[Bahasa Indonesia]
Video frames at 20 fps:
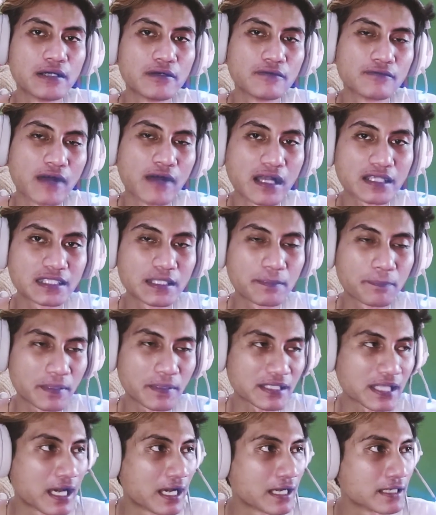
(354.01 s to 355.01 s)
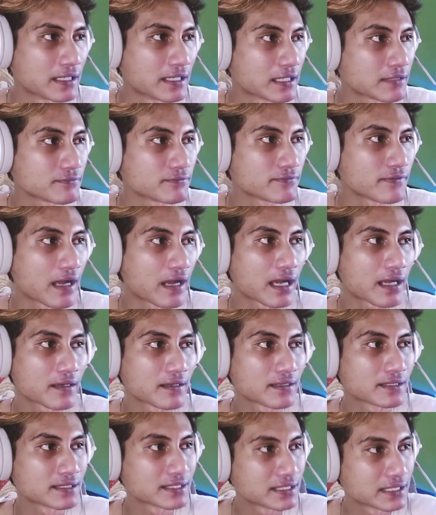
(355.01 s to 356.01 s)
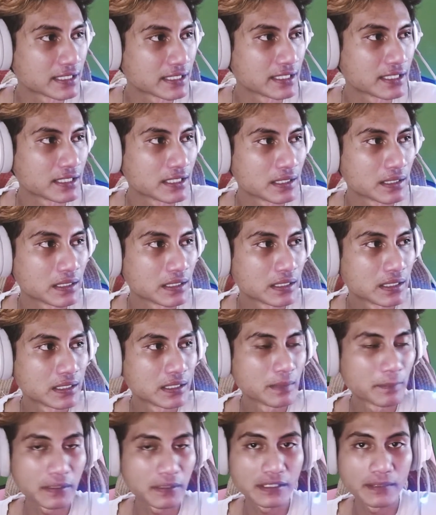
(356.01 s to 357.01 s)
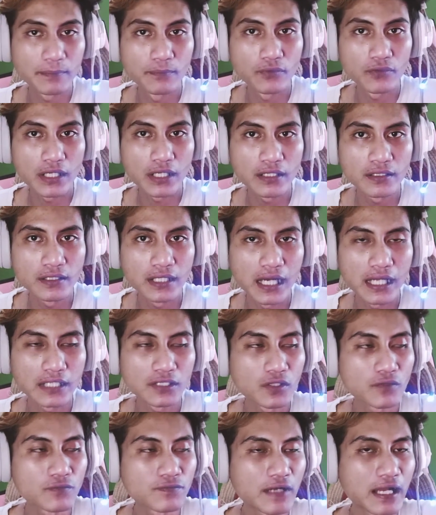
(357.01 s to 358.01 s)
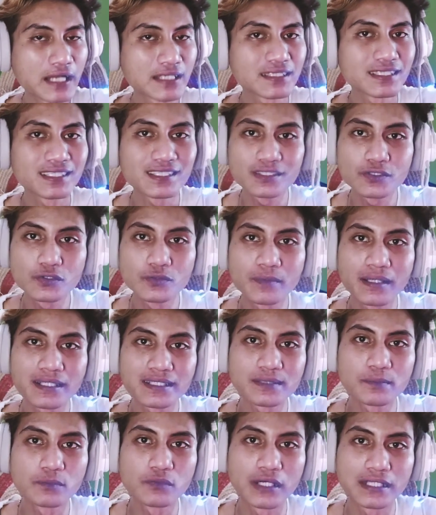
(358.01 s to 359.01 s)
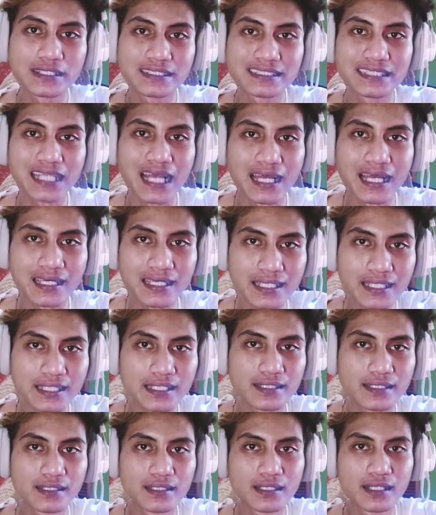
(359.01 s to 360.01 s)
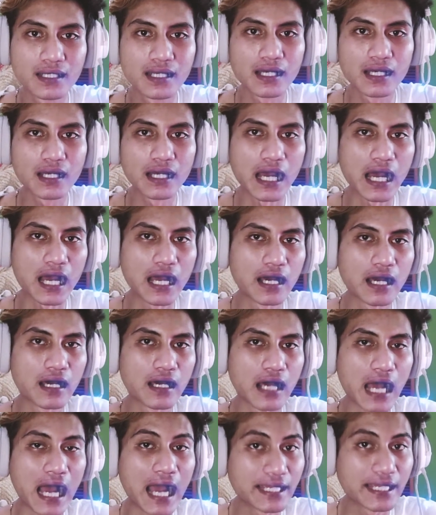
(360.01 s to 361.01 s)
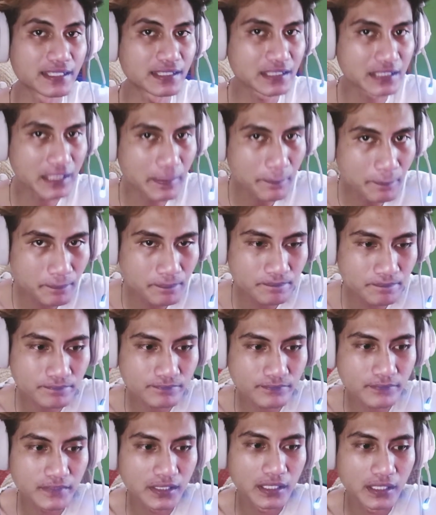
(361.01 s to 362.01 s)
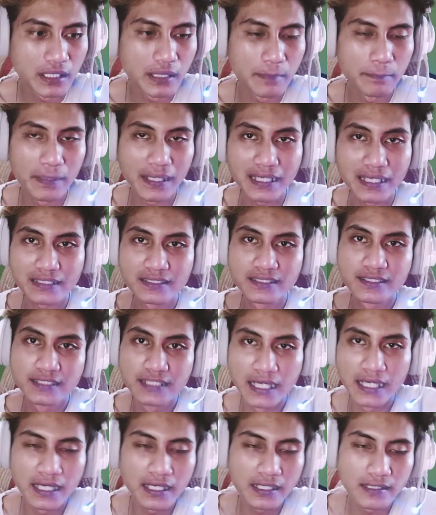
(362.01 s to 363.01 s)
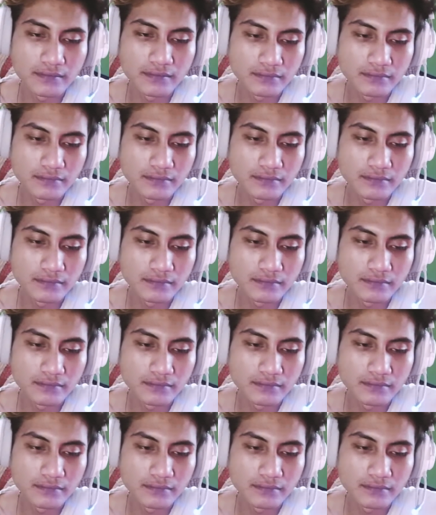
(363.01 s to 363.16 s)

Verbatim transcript: Faksi pertahanan, faksi pertempuran atau fraksi cuman buat cari uh, item pekerja